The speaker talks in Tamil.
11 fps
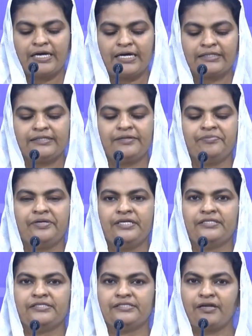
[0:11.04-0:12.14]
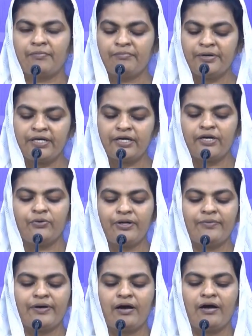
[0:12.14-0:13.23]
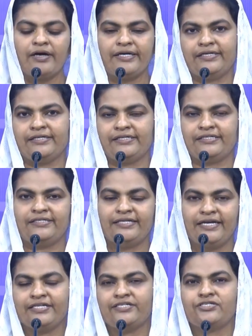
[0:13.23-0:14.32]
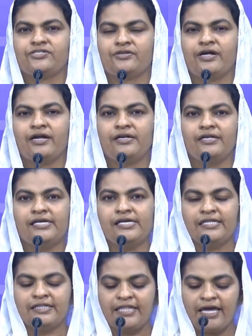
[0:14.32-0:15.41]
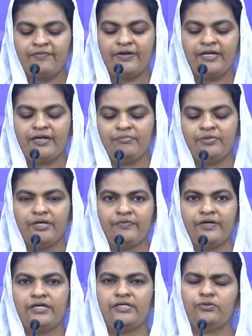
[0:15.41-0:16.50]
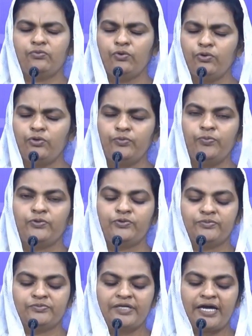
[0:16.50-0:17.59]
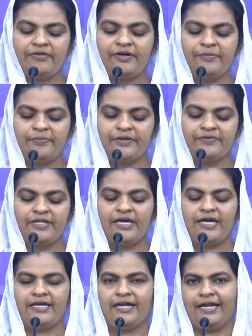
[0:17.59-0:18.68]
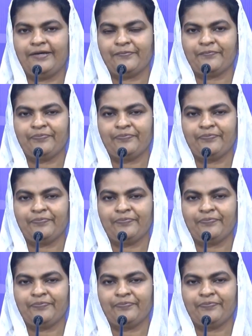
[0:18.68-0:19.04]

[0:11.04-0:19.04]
கர்த்தர் மீது நம்பிக்கையுடையவர்களாய் இருங்கள் ஏனென்று சொன்னால் தேவனை நம்புகிறவர்கள் ஒருபோதும் கைவிடப்படுவதே இல்லை